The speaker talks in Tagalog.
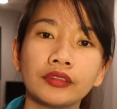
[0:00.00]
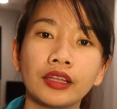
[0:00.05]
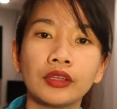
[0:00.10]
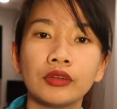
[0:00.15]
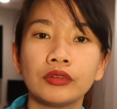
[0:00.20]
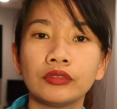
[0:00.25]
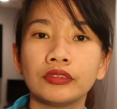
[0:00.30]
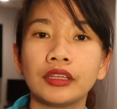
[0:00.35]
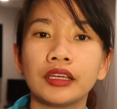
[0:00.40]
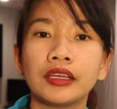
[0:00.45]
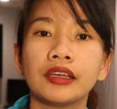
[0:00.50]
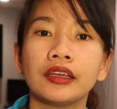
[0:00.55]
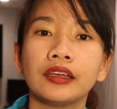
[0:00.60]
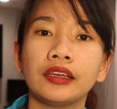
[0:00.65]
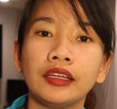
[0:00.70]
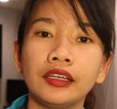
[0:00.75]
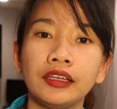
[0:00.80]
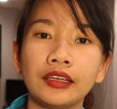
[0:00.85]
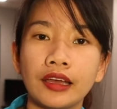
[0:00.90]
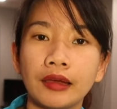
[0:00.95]
na yung
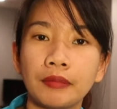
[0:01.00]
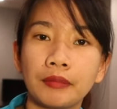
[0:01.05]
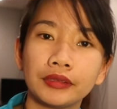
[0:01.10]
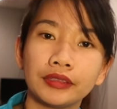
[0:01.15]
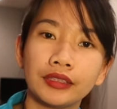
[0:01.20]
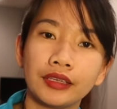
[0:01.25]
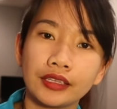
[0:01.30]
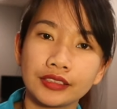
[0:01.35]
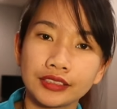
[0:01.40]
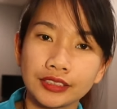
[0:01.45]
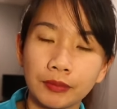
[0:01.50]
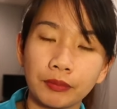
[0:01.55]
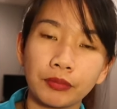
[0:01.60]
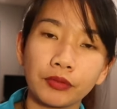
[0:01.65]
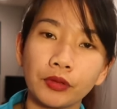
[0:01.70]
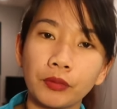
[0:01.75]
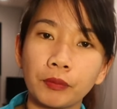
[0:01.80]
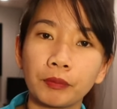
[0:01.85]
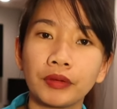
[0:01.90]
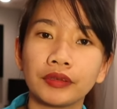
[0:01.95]
diarrhea, madalas na po
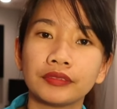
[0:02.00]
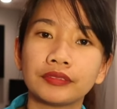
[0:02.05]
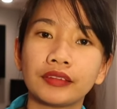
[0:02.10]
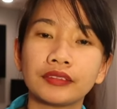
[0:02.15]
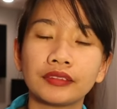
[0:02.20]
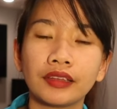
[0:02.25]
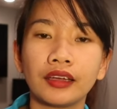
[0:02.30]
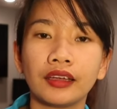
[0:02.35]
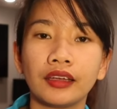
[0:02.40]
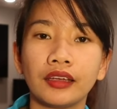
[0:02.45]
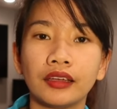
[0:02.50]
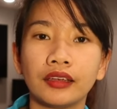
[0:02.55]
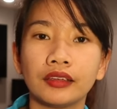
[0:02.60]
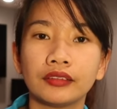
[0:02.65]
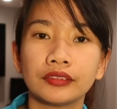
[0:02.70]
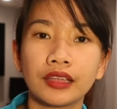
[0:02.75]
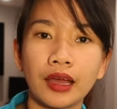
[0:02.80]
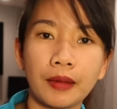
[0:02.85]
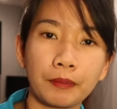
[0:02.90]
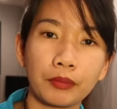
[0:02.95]
yung pagtatae,
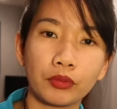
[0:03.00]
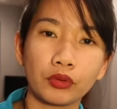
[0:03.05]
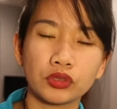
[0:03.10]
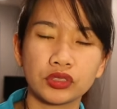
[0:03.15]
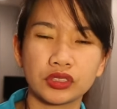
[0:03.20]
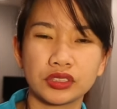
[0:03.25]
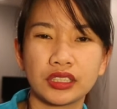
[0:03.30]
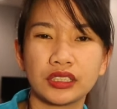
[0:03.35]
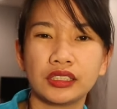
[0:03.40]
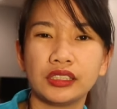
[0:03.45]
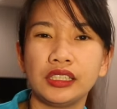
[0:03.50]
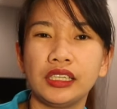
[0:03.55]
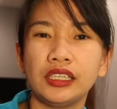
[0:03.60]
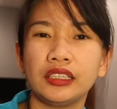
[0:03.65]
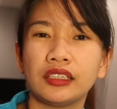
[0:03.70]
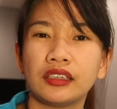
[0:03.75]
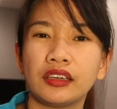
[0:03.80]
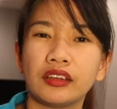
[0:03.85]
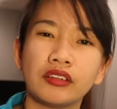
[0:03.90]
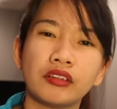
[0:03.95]
tapos
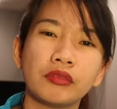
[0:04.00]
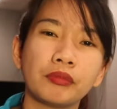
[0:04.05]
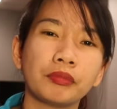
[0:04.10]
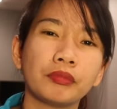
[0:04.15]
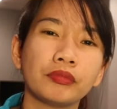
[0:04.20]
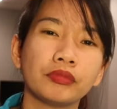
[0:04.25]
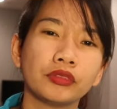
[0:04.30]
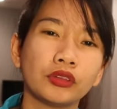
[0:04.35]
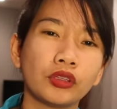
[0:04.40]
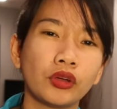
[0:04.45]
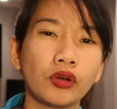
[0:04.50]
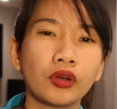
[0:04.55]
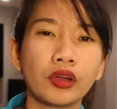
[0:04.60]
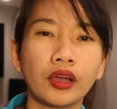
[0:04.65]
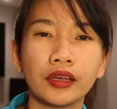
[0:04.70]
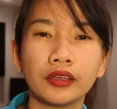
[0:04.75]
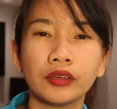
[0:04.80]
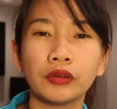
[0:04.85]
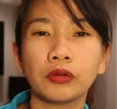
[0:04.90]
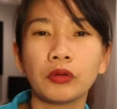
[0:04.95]
nanghihina na yung dog,
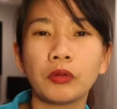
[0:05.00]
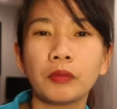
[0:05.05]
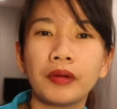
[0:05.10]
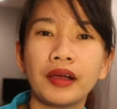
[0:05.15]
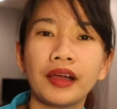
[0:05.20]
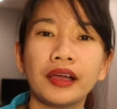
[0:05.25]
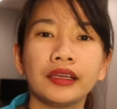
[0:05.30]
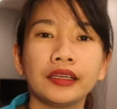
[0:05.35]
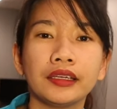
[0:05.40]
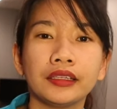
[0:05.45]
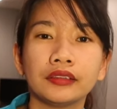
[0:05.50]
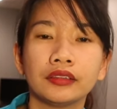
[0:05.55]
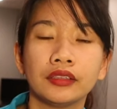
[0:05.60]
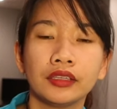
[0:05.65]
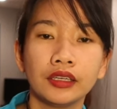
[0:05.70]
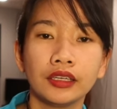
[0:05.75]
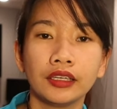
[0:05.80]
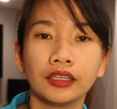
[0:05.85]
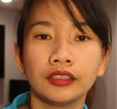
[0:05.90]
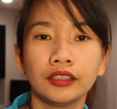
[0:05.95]
ayaw kumain,
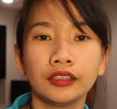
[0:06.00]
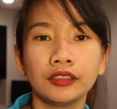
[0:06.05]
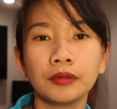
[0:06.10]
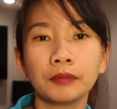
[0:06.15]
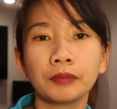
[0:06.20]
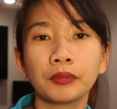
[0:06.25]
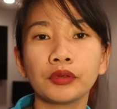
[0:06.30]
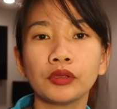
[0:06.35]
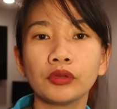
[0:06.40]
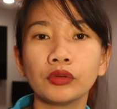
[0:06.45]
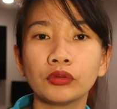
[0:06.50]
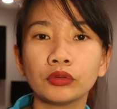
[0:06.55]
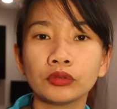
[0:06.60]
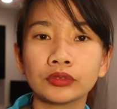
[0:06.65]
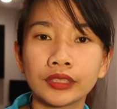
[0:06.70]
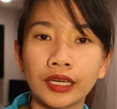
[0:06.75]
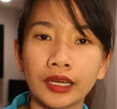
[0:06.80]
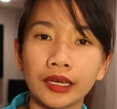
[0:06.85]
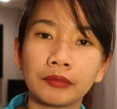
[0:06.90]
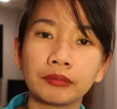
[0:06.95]
yan na po yung
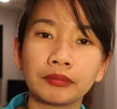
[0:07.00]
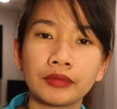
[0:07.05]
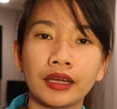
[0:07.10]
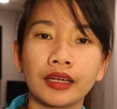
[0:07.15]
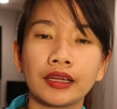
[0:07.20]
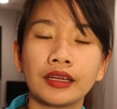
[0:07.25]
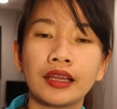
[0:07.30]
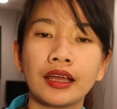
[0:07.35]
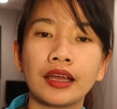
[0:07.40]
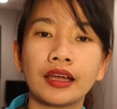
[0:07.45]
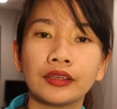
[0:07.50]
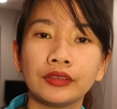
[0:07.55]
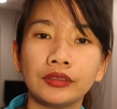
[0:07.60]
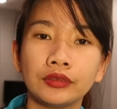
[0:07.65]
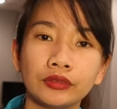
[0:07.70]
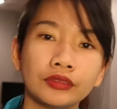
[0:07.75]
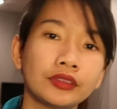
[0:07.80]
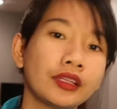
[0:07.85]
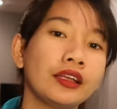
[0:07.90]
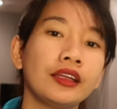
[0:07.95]
time na kailangan
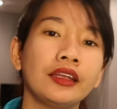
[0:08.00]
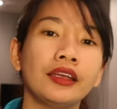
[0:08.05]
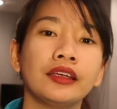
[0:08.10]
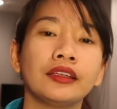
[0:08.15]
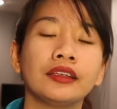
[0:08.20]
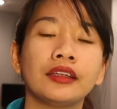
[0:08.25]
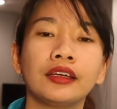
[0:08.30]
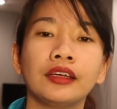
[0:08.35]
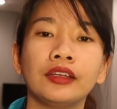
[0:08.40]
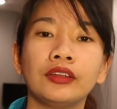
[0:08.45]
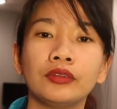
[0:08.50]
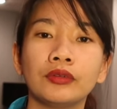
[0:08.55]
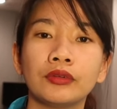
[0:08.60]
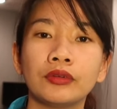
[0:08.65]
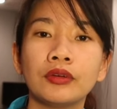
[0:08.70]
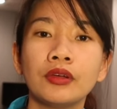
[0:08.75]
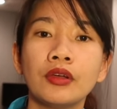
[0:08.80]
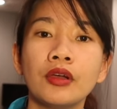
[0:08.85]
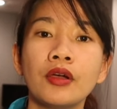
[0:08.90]
yung dalhin ang inyong